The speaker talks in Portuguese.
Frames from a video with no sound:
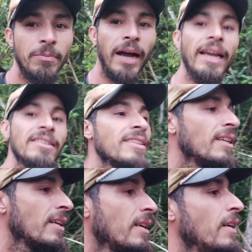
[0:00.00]
Mas
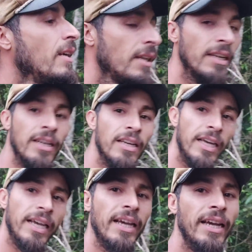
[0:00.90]

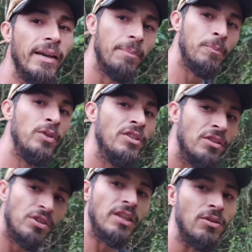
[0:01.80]
é, é por isso
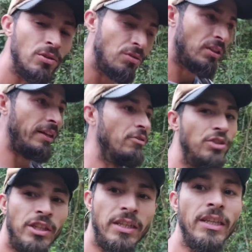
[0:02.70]
que eu já trouxe aí o
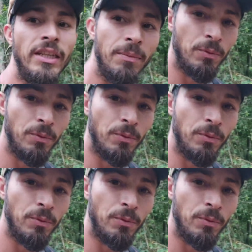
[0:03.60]
Jean, né?